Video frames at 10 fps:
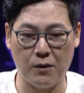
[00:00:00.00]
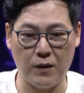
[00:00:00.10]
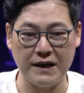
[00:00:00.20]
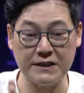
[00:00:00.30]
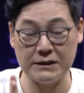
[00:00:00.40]
วะ
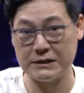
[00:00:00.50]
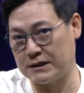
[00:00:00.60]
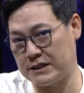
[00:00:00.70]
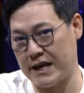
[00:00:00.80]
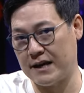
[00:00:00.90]

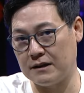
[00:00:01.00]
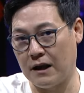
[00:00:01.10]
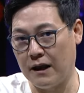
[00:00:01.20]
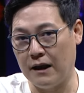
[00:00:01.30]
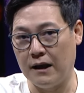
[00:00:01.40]
เสี่ยง
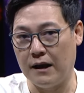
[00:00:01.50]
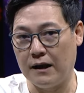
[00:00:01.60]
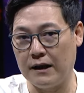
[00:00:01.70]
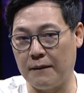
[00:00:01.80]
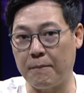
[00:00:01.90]

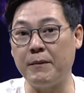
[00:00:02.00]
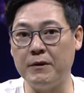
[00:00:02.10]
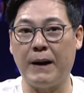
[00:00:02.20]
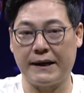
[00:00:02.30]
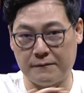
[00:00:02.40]
กับภัยพิ
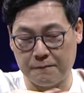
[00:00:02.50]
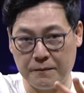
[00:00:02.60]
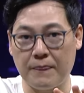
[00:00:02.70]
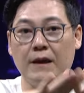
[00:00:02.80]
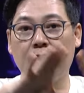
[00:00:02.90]
บัติ
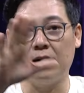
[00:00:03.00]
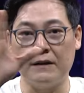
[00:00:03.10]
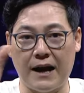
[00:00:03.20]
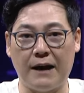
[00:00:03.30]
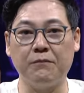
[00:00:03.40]

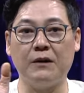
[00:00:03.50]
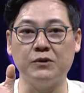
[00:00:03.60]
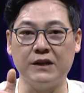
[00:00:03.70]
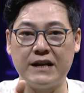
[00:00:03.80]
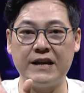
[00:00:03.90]
นะครับคุณ
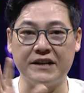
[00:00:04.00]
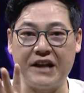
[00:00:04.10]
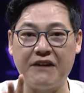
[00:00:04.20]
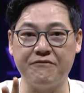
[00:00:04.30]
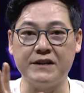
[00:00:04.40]
ก็ได้เห็น
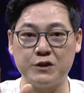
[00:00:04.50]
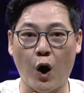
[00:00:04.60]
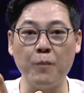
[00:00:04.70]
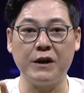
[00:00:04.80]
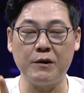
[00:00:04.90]
การฝึกซ้อ
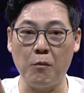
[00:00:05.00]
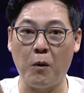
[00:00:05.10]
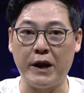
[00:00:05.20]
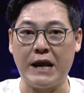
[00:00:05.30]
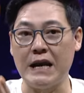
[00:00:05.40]
มอย่างนี้บ่
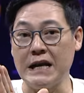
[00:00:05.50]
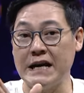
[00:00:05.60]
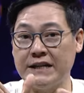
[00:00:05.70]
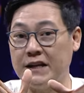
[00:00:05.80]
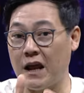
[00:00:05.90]
อยๆเรือ
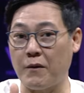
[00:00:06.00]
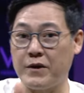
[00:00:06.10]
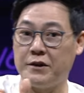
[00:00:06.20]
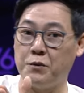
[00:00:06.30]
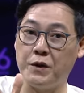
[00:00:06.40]
อย่างที่เรา
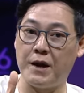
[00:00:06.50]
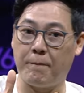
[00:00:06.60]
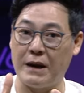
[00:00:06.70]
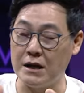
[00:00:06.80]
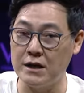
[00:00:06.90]
เห็นอยู่เนี่ย
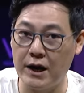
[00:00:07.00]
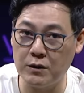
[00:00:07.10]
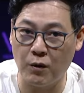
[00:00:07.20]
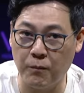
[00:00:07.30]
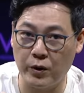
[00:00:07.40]
เป็นเรือย
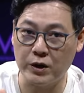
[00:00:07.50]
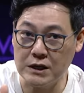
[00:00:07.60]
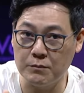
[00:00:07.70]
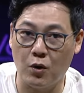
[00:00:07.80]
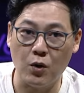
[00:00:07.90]
กพล
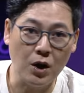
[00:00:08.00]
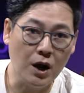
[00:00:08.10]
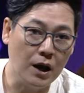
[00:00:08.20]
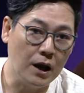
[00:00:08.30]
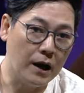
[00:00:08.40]
ขึ้นบก
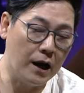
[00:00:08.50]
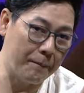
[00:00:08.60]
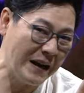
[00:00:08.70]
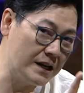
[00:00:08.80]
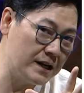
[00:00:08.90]
เออ
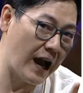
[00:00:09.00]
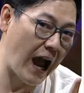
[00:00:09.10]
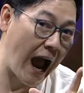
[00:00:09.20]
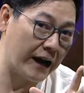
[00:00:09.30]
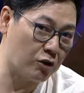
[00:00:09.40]
เป็นเรือ
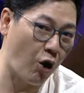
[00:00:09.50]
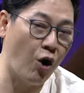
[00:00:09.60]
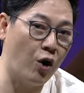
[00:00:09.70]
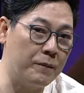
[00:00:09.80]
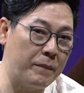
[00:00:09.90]
อ่างทอง
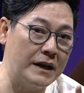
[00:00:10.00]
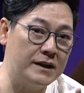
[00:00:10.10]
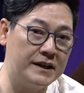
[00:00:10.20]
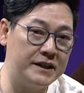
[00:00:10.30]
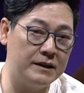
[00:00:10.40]
เป็นเรื
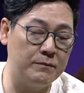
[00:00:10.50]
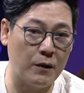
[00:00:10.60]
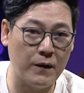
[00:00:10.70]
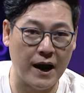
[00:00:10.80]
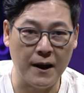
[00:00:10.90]
อที่แบบ
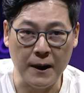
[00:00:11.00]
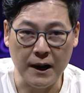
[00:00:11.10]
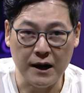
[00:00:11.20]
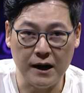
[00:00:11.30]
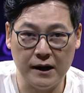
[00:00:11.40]
ว่า
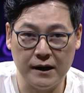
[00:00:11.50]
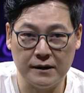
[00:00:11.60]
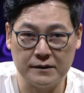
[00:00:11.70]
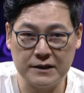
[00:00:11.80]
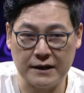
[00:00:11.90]

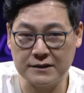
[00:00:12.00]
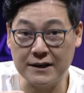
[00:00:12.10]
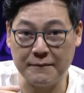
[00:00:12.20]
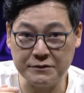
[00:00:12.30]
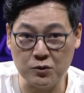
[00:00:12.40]
จะส
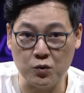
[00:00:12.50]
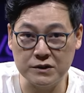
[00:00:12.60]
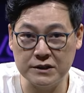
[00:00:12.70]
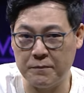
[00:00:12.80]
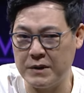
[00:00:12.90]
นับสนุน
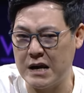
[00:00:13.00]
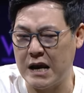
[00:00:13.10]
จะมี